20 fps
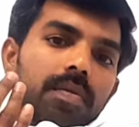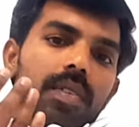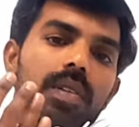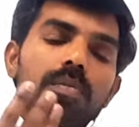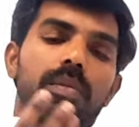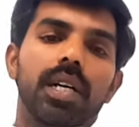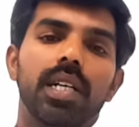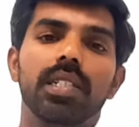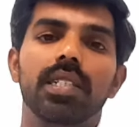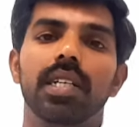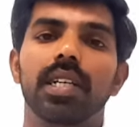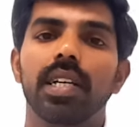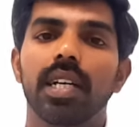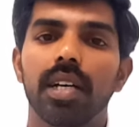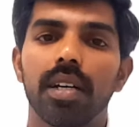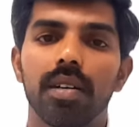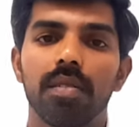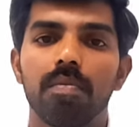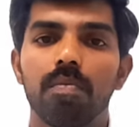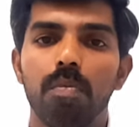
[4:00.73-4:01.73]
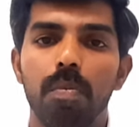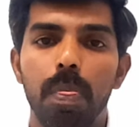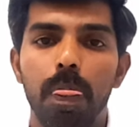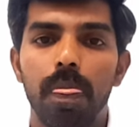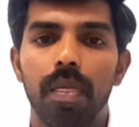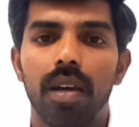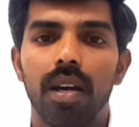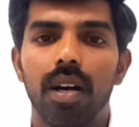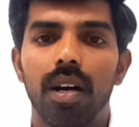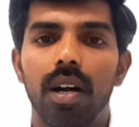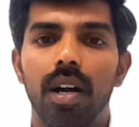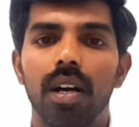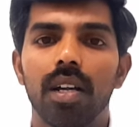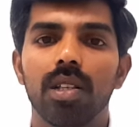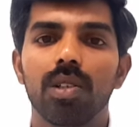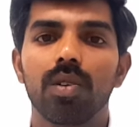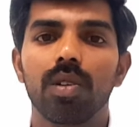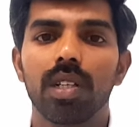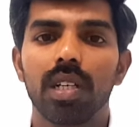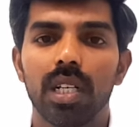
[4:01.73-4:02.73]
இந்த மாதிரி செய்யுங்க
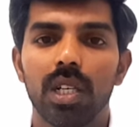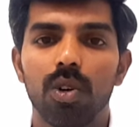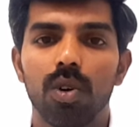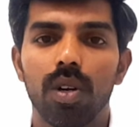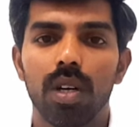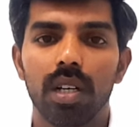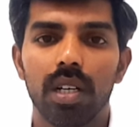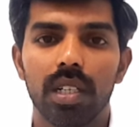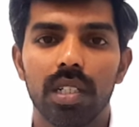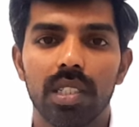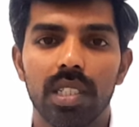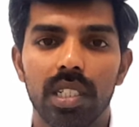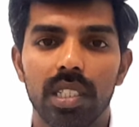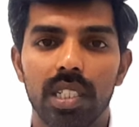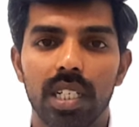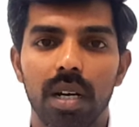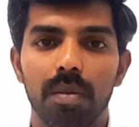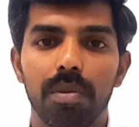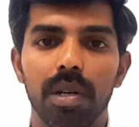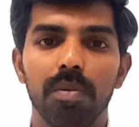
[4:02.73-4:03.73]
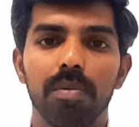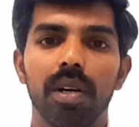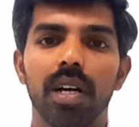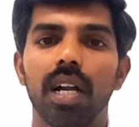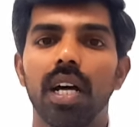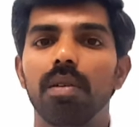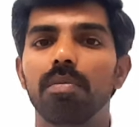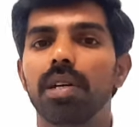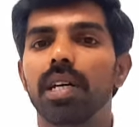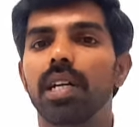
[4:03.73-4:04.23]
அடுத்து வந்து இன்னொரு ஸ்ட்ரெச்சிங் எப்படி பண்ணலாம்